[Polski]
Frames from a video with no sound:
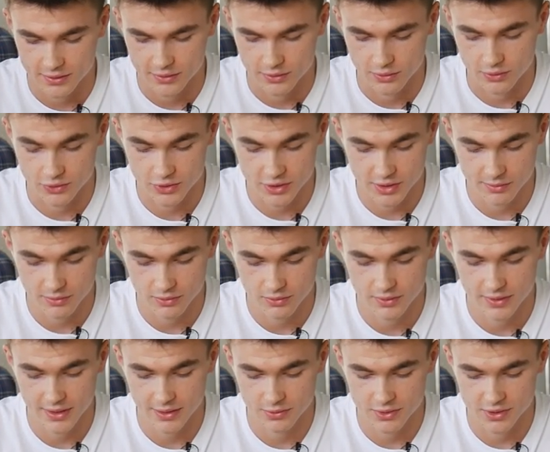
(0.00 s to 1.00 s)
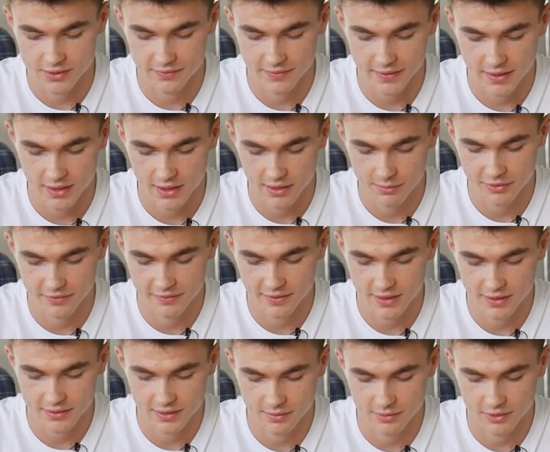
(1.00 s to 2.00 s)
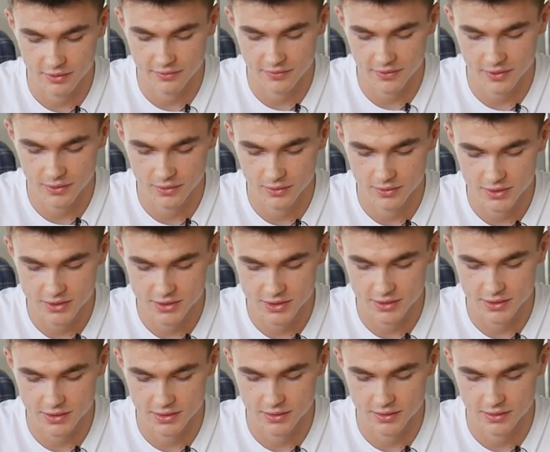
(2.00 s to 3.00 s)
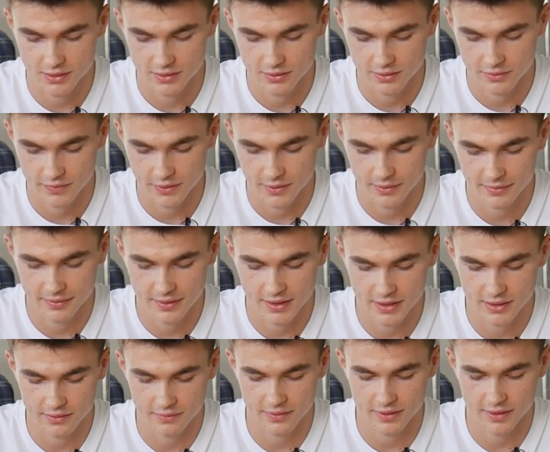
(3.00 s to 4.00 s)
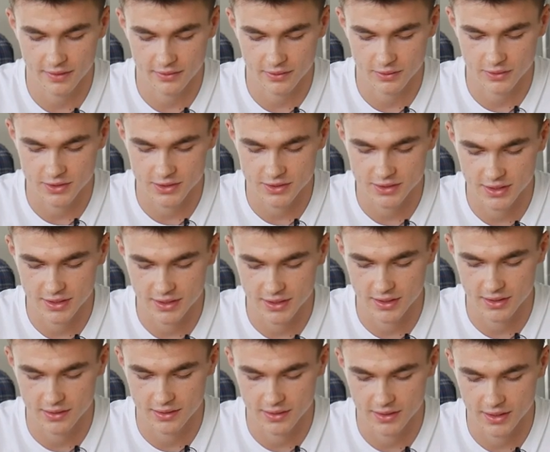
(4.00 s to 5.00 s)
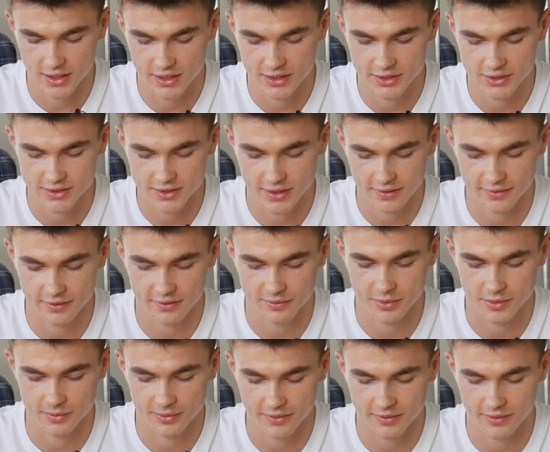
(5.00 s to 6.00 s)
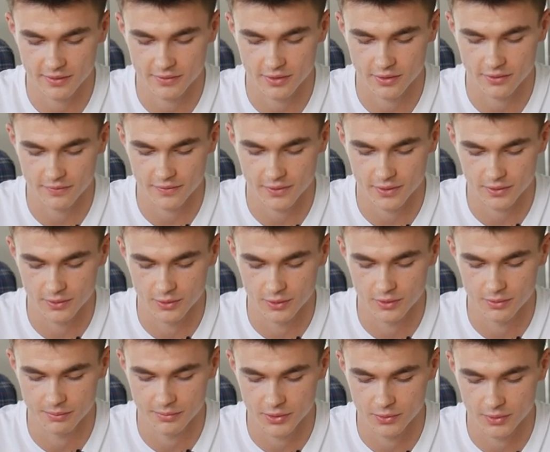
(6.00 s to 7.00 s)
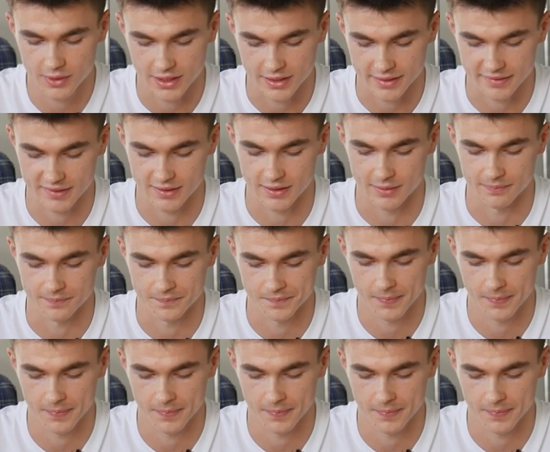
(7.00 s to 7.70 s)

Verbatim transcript: do Rzymu dał Ci wiele pod względem rozwoju i czy Twoim zdaniem wyjazd chociaż na jakiś czas jest pomocny w rozwoju piłkarskim?